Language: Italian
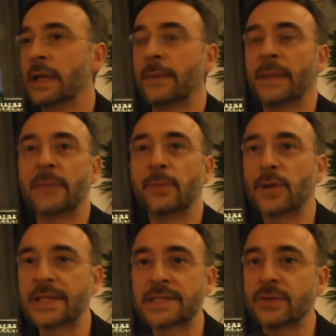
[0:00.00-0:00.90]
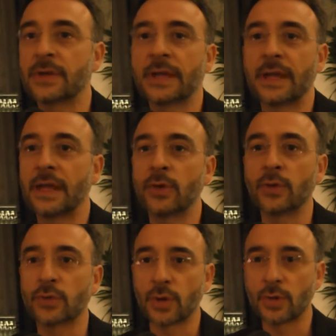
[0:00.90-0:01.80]
la manipolazione e il
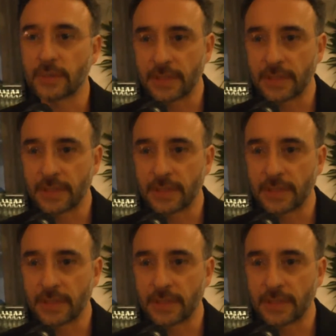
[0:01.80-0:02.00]
controllo